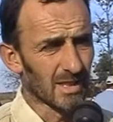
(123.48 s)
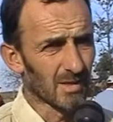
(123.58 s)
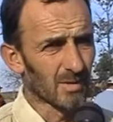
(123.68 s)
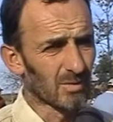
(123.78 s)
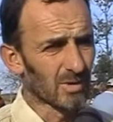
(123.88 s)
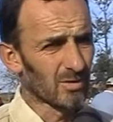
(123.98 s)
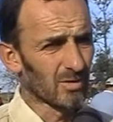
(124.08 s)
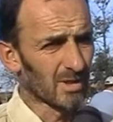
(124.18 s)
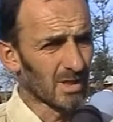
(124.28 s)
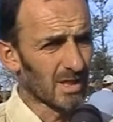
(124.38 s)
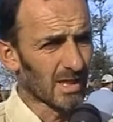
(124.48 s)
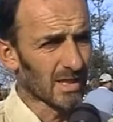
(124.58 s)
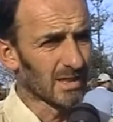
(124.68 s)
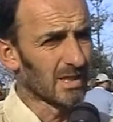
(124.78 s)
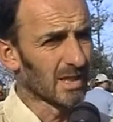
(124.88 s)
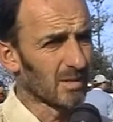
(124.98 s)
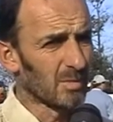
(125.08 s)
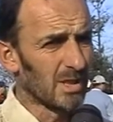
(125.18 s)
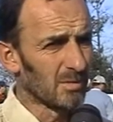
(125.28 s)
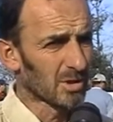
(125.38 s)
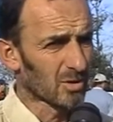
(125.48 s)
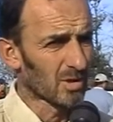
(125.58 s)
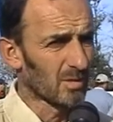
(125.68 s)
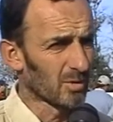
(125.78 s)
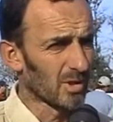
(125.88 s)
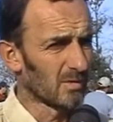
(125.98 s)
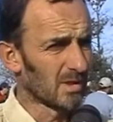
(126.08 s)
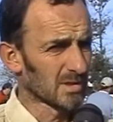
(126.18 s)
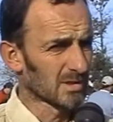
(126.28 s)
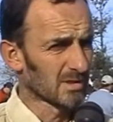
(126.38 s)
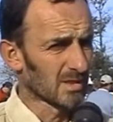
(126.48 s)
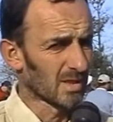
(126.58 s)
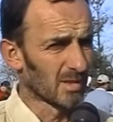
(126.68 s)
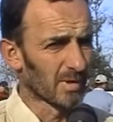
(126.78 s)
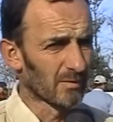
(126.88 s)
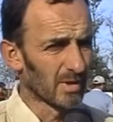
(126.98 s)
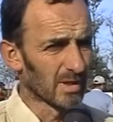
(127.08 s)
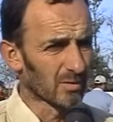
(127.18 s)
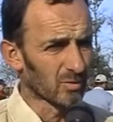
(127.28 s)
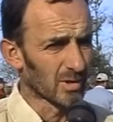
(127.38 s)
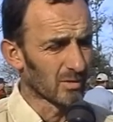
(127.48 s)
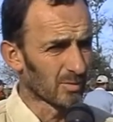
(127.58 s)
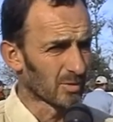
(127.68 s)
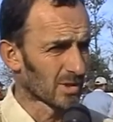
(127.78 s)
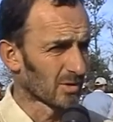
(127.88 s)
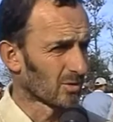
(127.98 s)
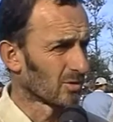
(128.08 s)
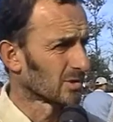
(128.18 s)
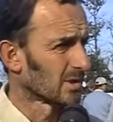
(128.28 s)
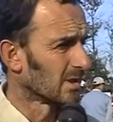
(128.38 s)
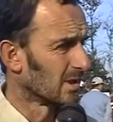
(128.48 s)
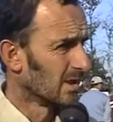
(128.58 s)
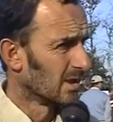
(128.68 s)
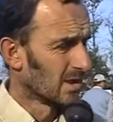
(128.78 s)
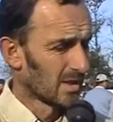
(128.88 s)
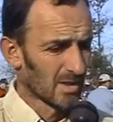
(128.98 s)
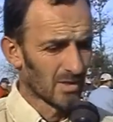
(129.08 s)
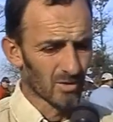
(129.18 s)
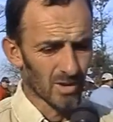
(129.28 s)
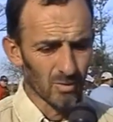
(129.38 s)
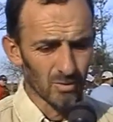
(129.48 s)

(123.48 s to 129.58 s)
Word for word: de evaluación de la cantidad de milímetros disponibles en el perfil del suelo, apoyándonos en, en los